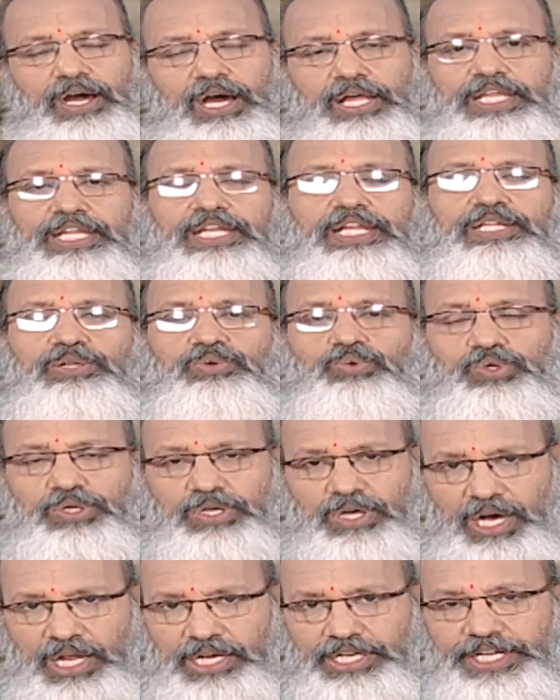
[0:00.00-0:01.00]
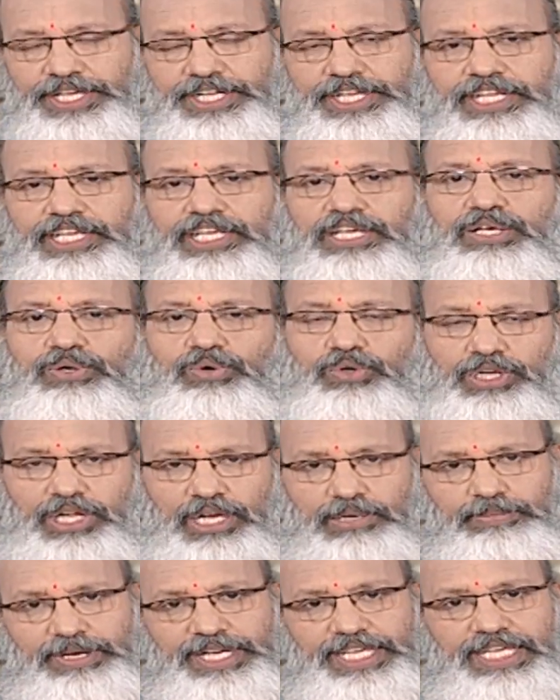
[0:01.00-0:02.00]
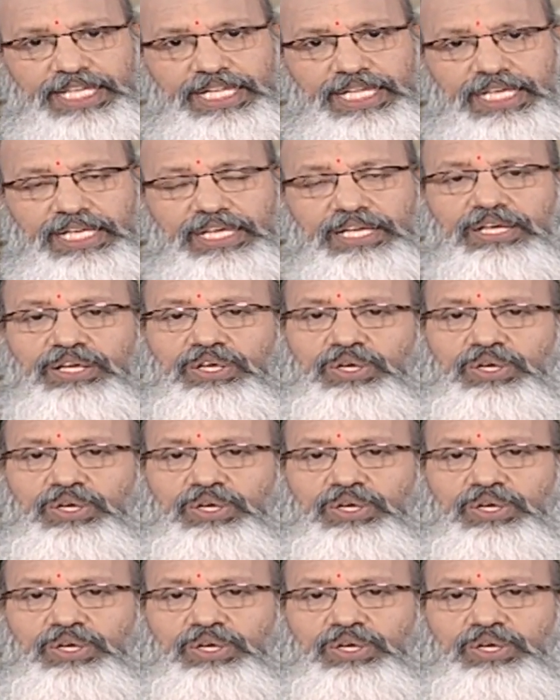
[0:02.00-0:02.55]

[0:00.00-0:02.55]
அதே நேரத்தில் ஒரு கால் நீட்டிருக்கீங்க ஒரு கால் மடிக்கிறீங்க